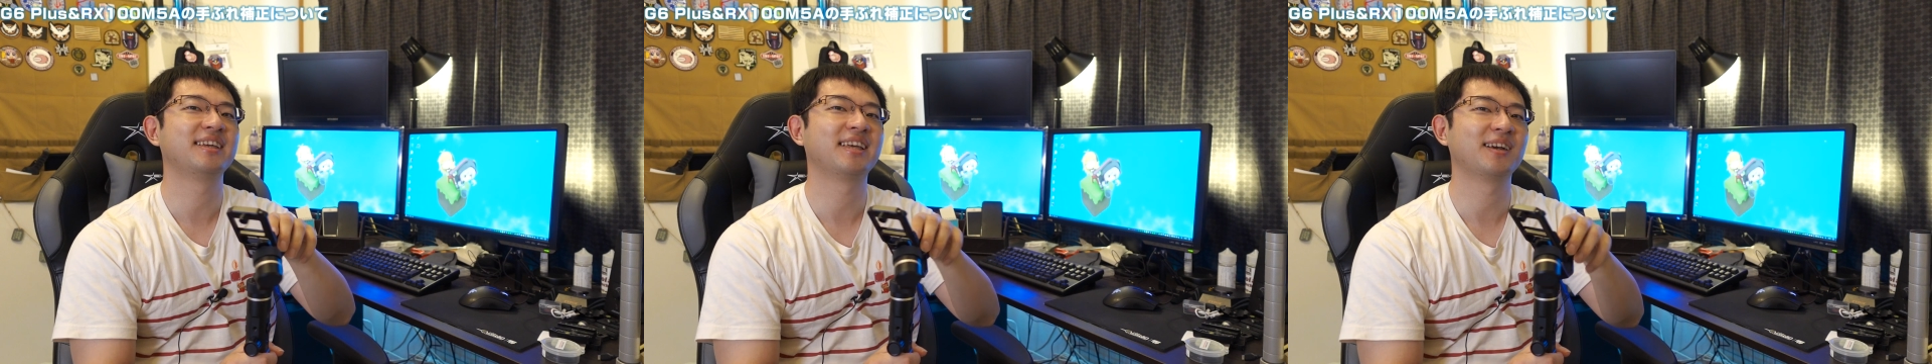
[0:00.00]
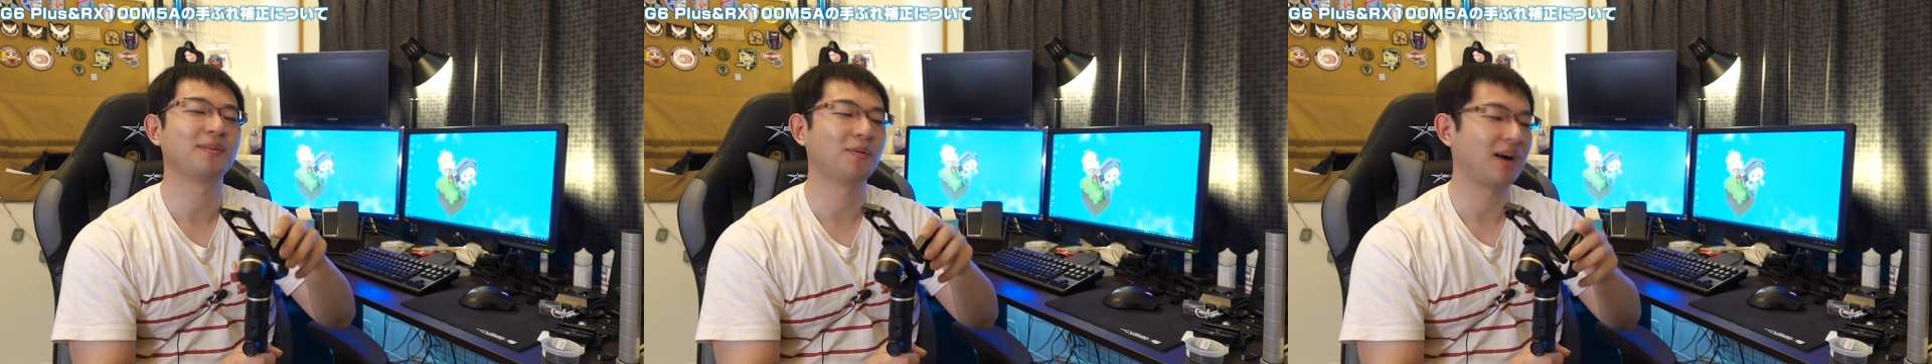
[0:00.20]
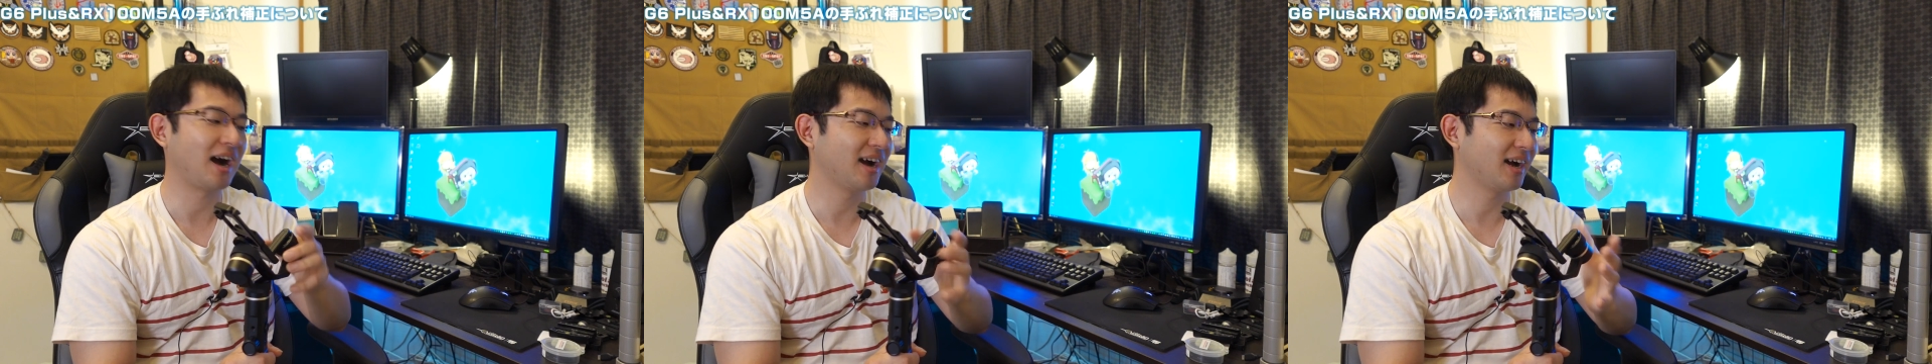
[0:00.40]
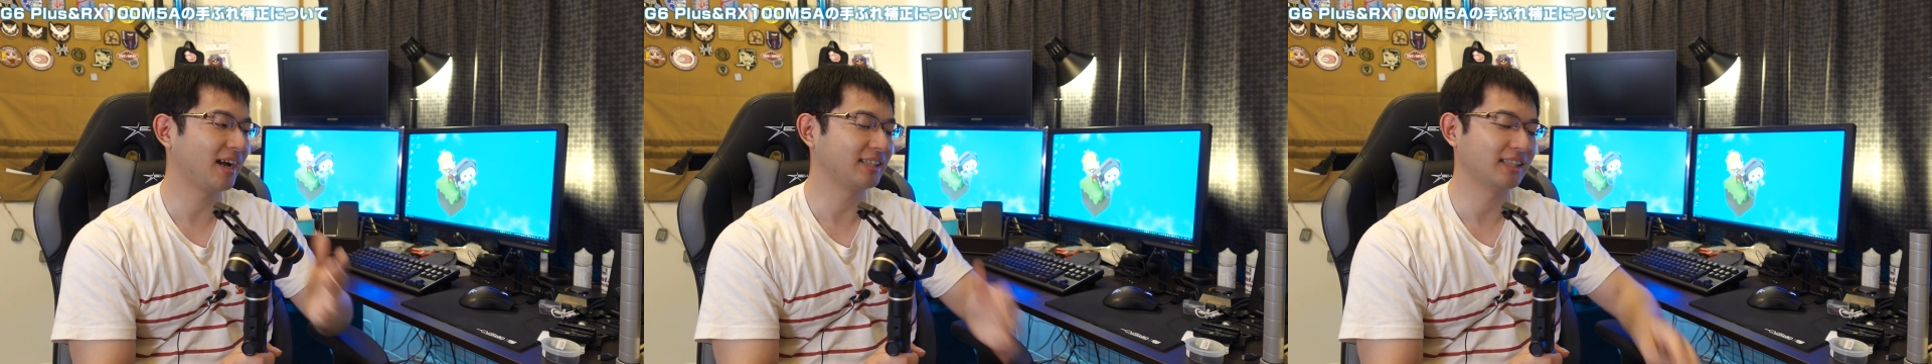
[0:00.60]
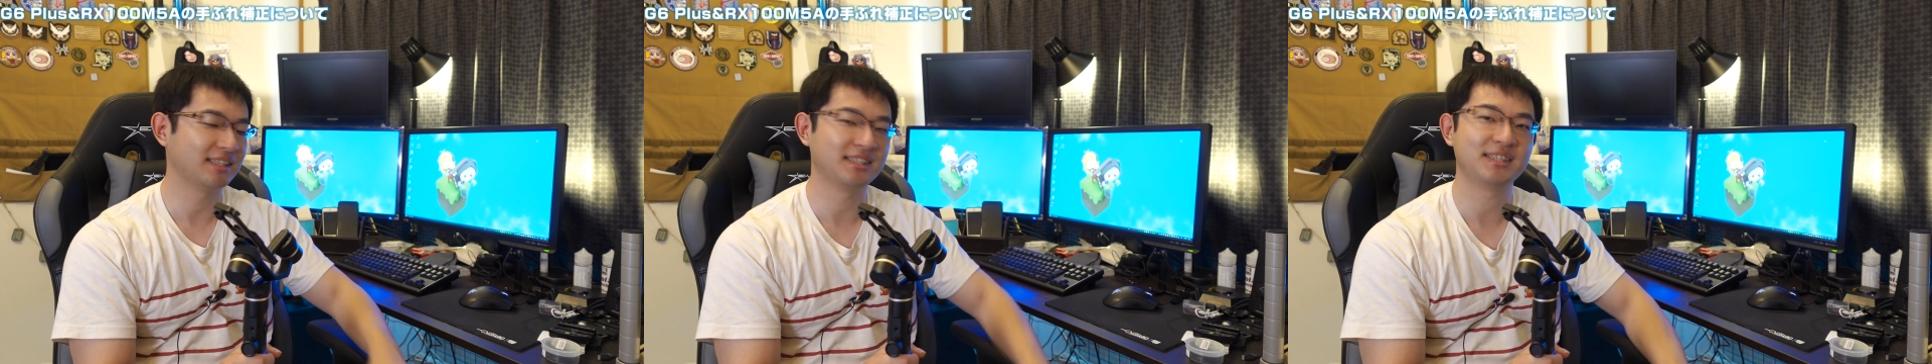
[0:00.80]
結構考え
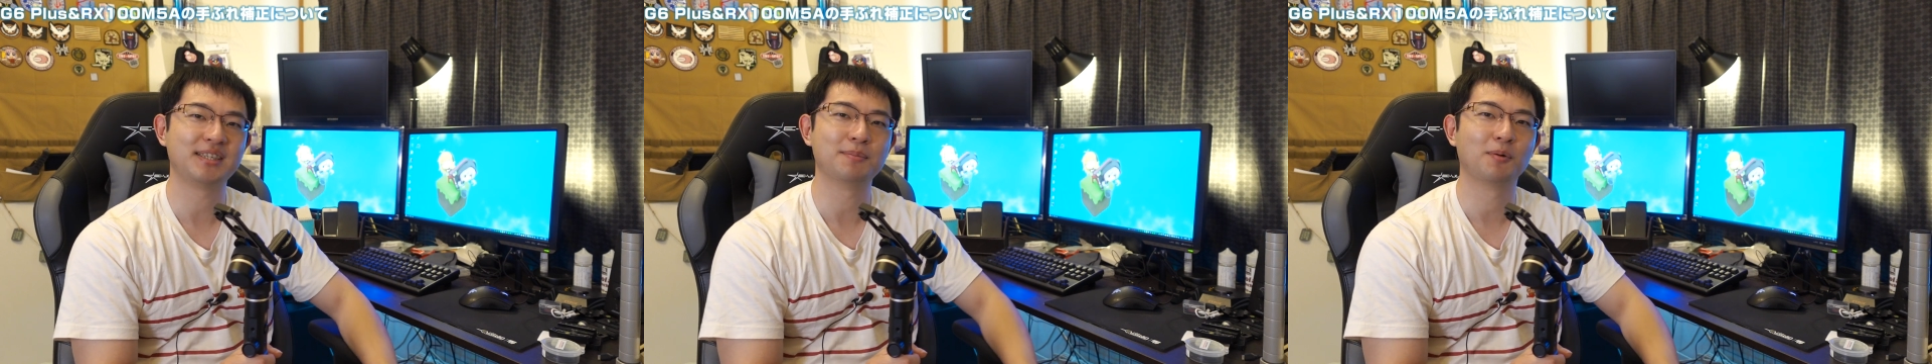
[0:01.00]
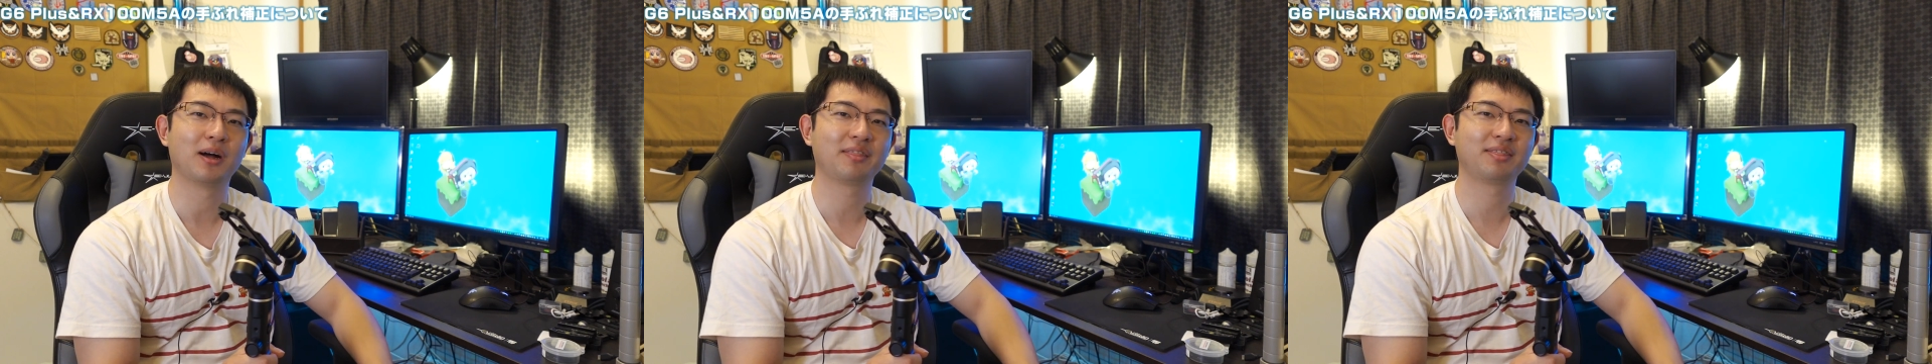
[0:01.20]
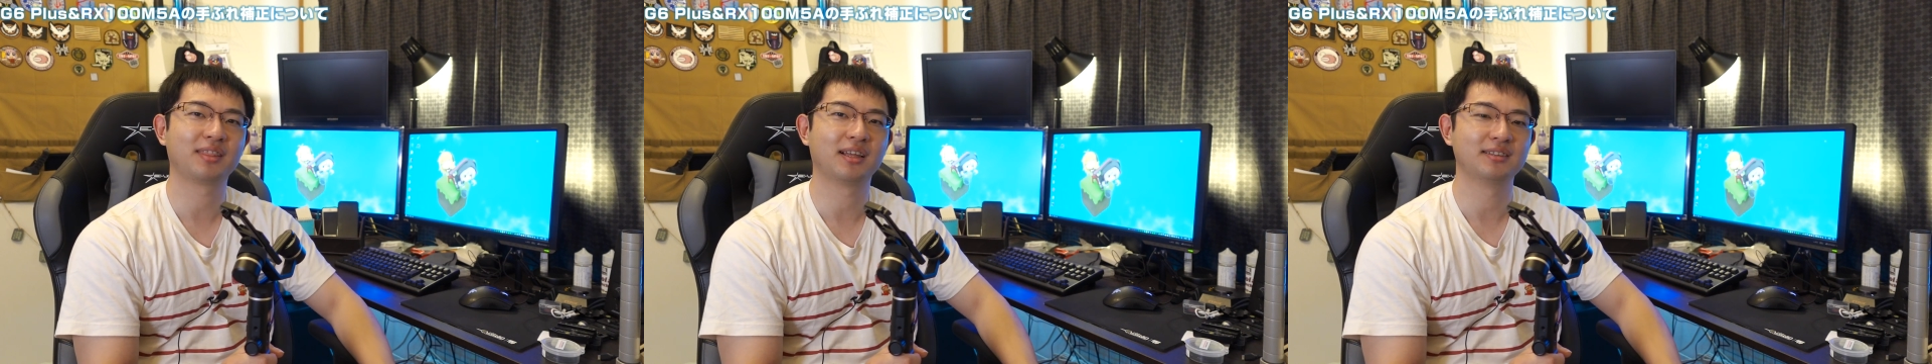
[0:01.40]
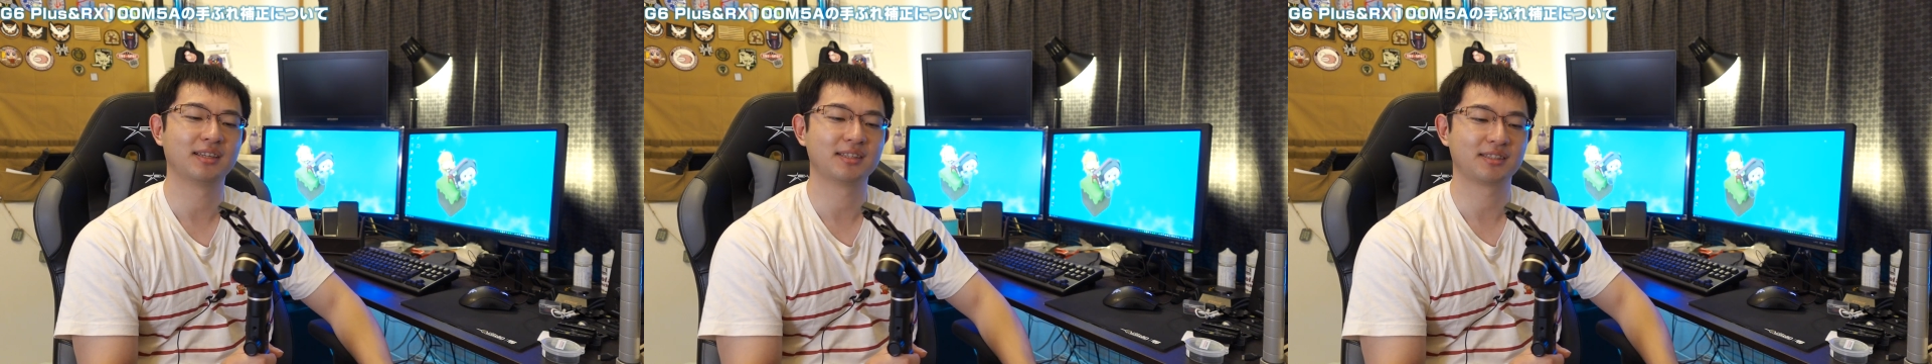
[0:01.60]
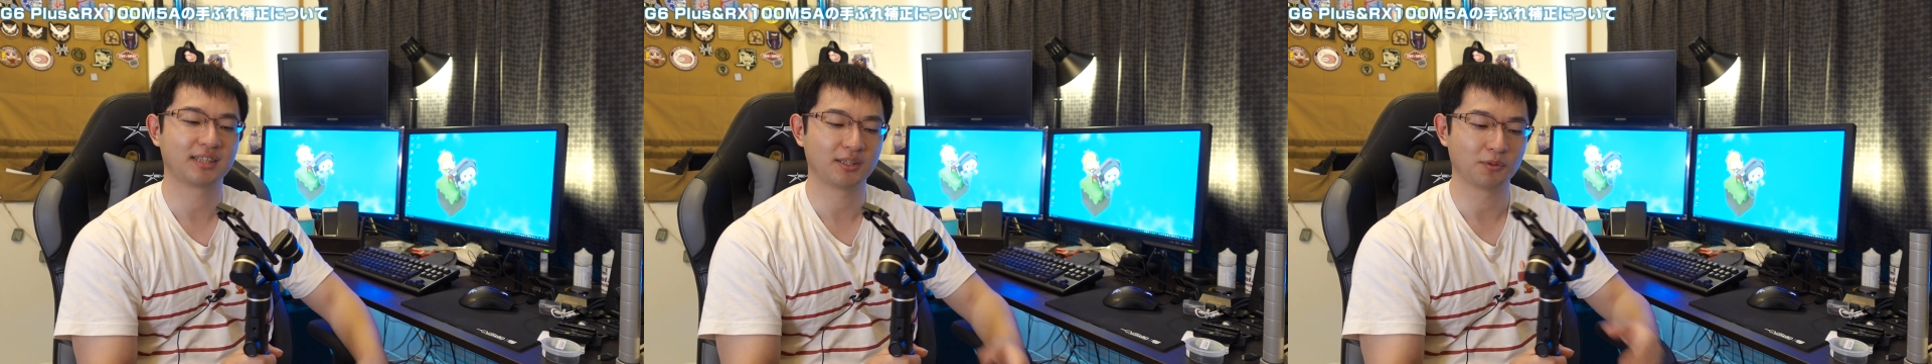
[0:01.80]
てた時期もあったんで
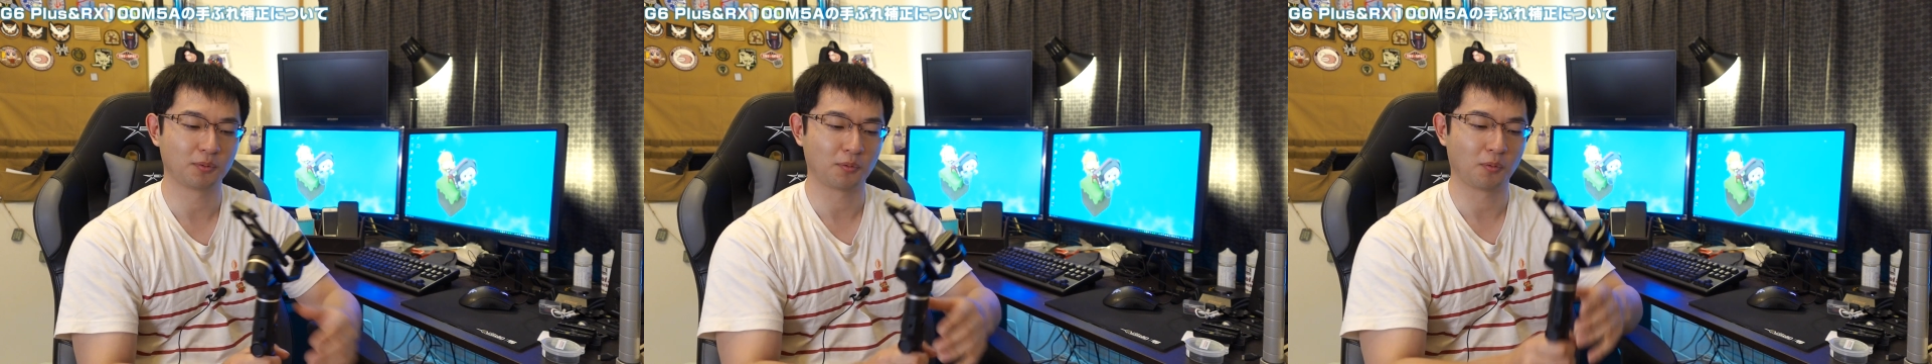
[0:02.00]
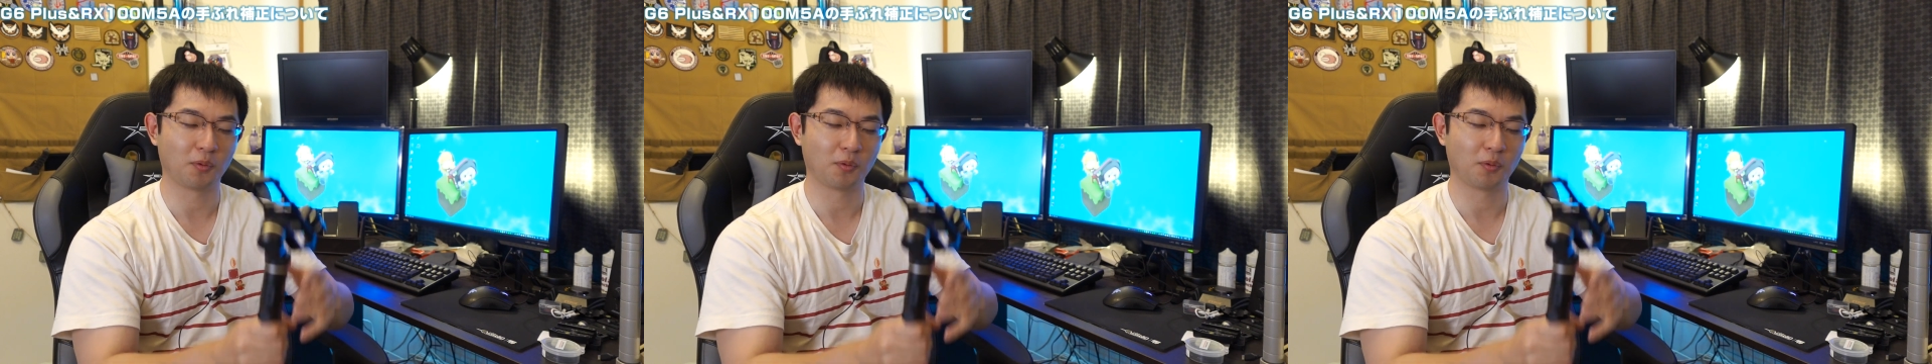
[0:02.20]
すけど、